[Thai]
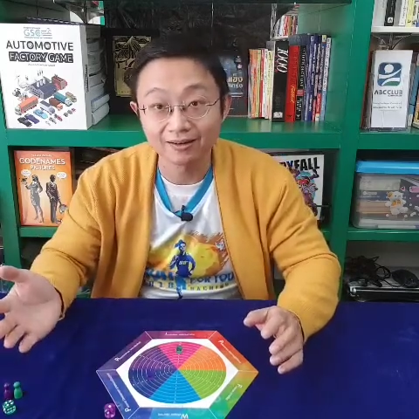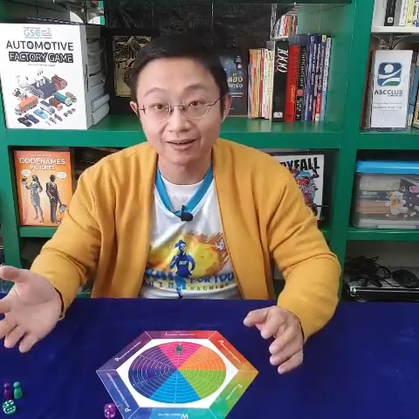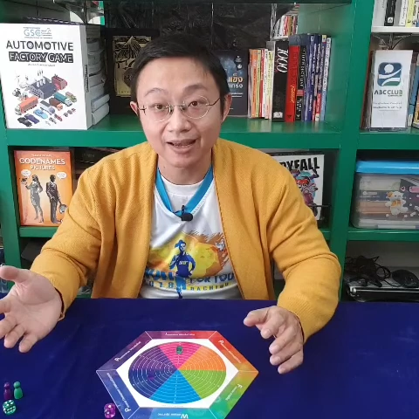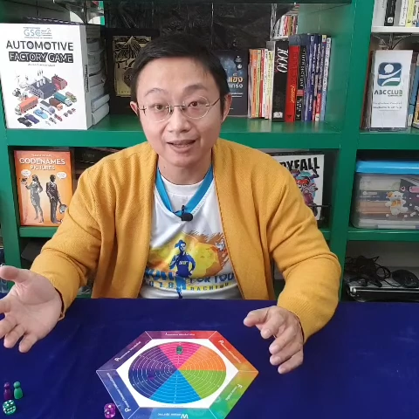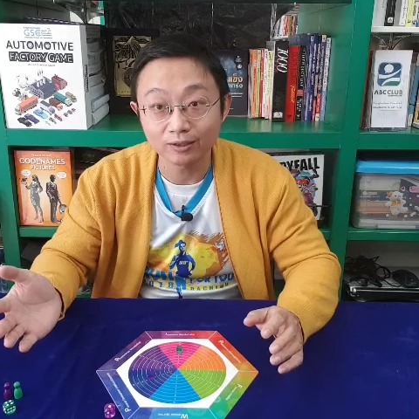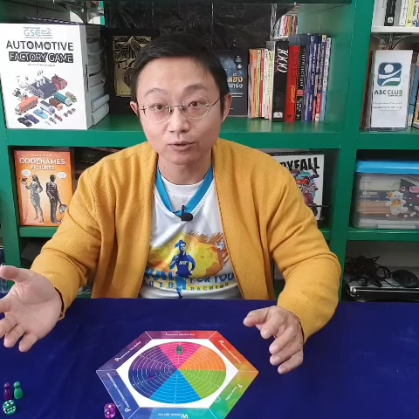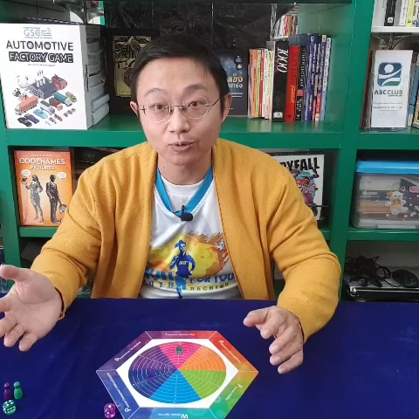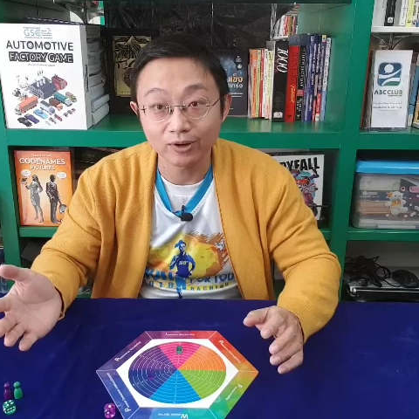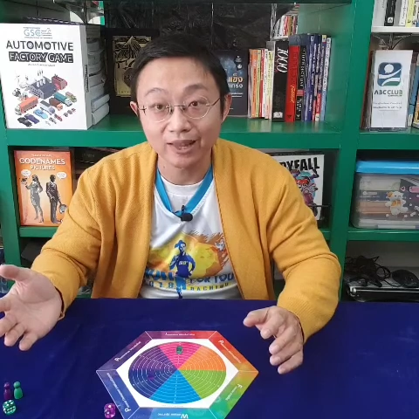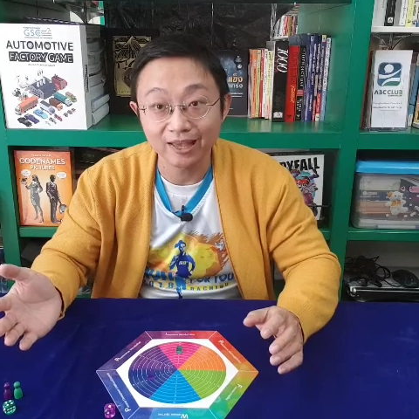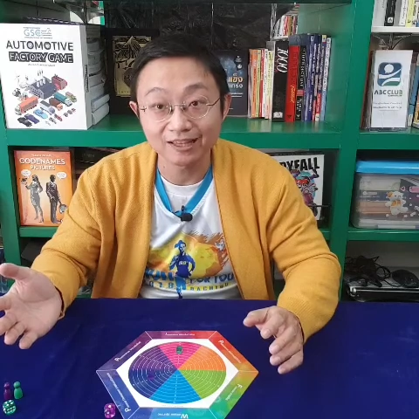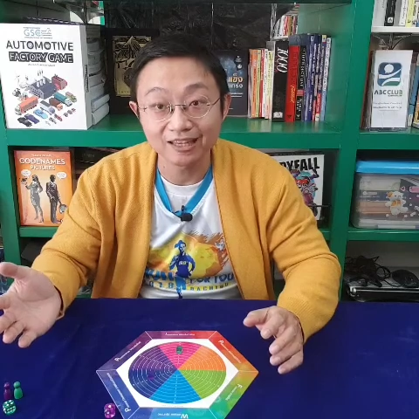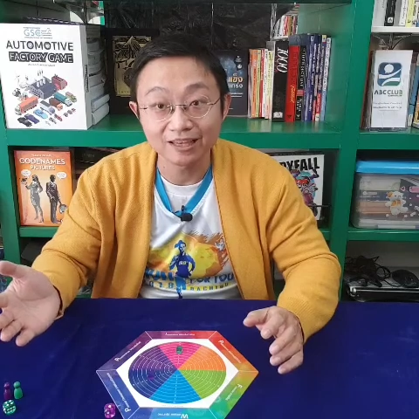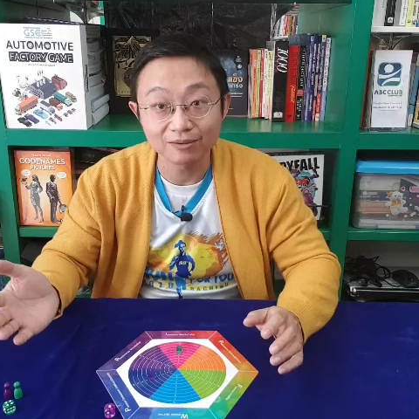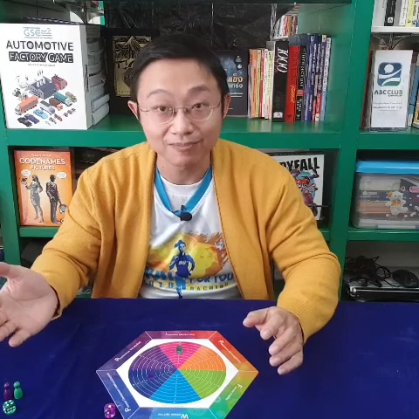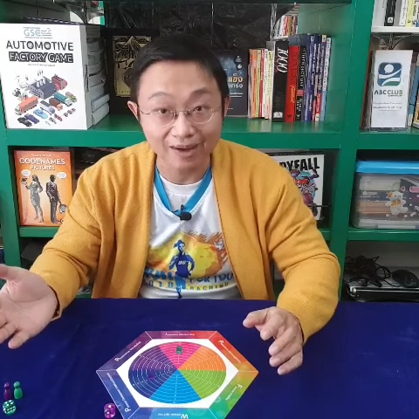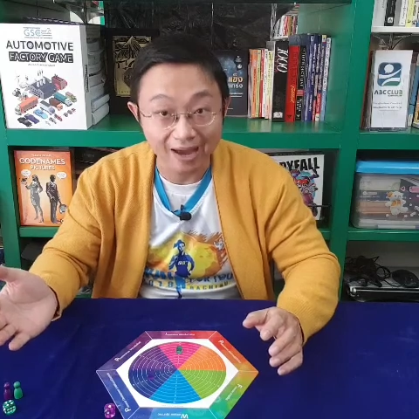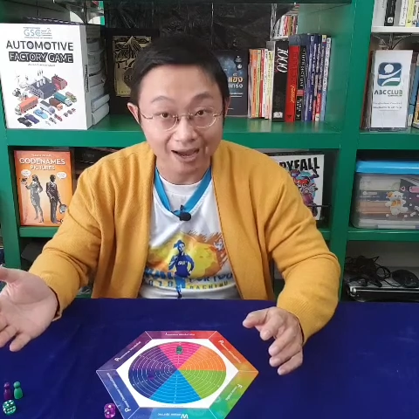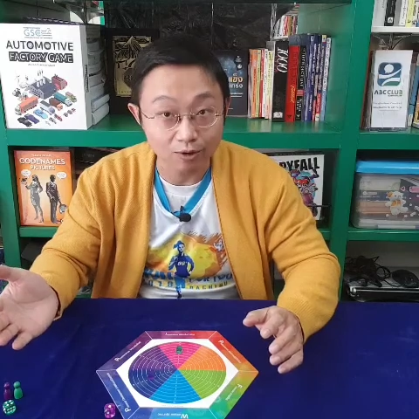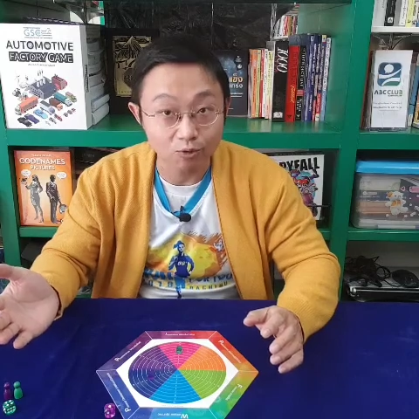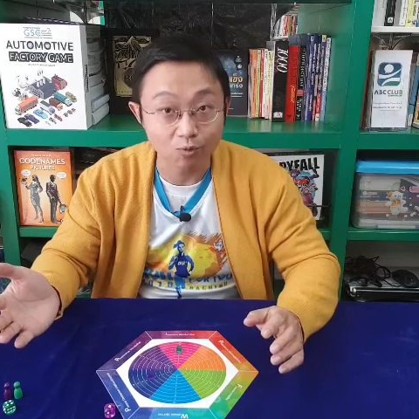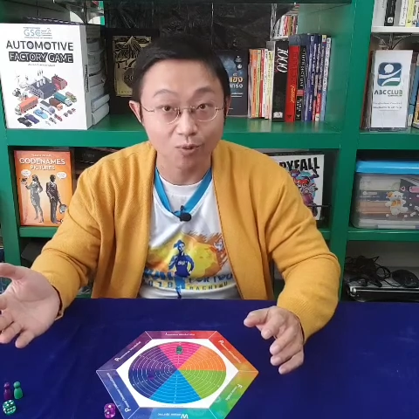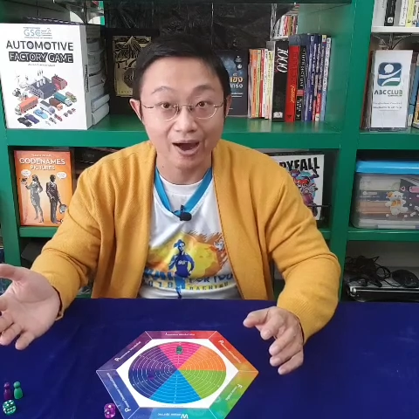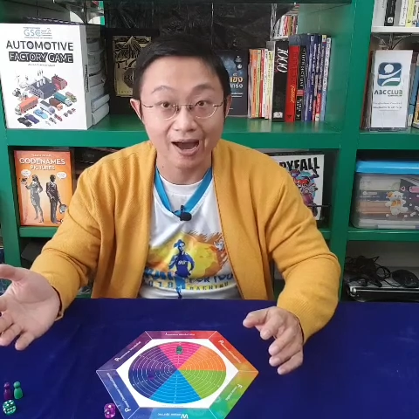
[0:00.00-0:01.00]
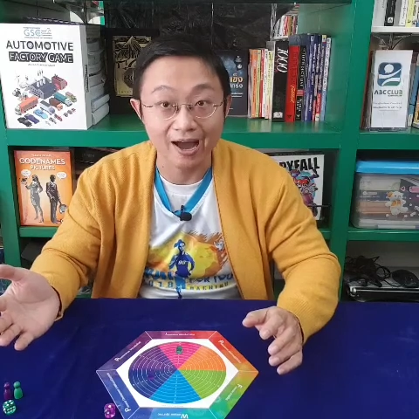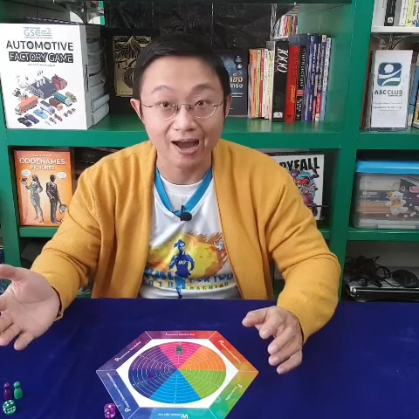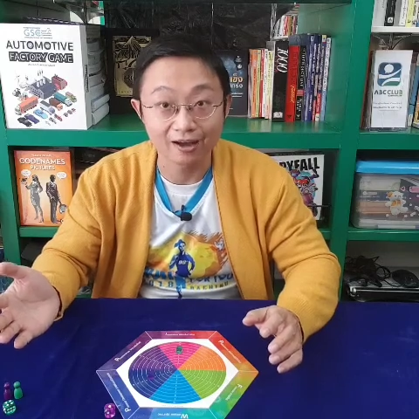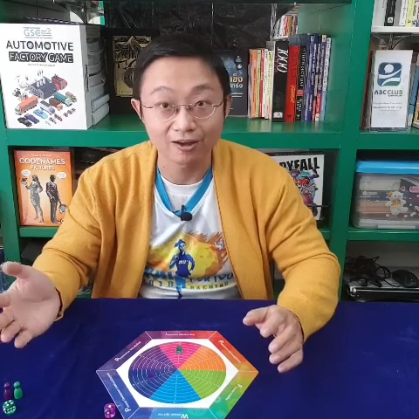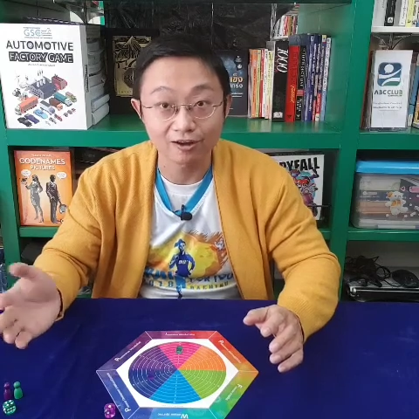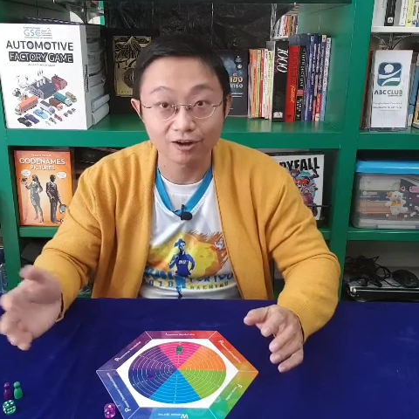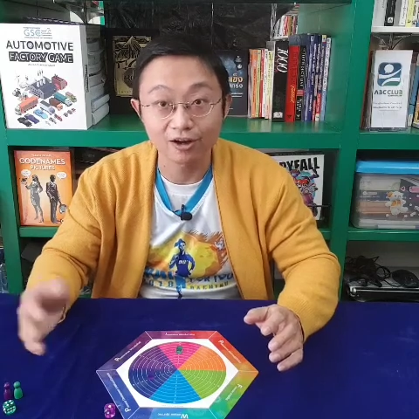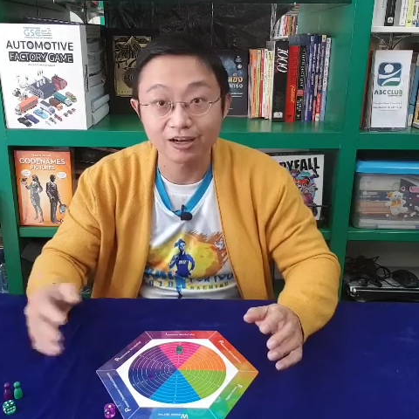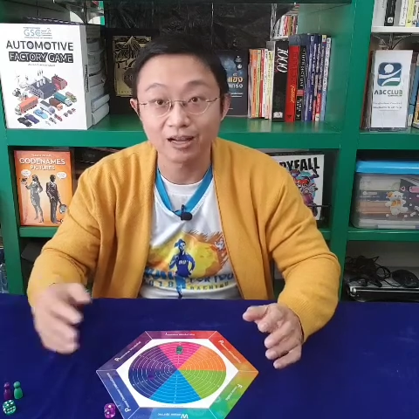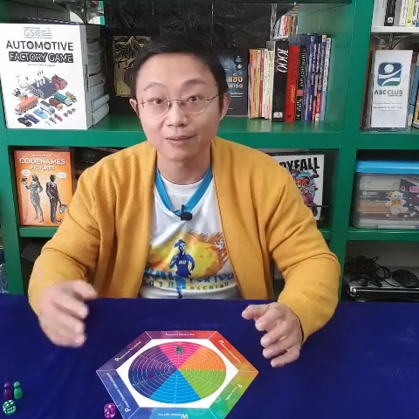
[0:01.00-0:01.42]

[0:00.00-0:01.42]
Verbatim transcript: ได้ตัวเลขที่มากกว่า ก็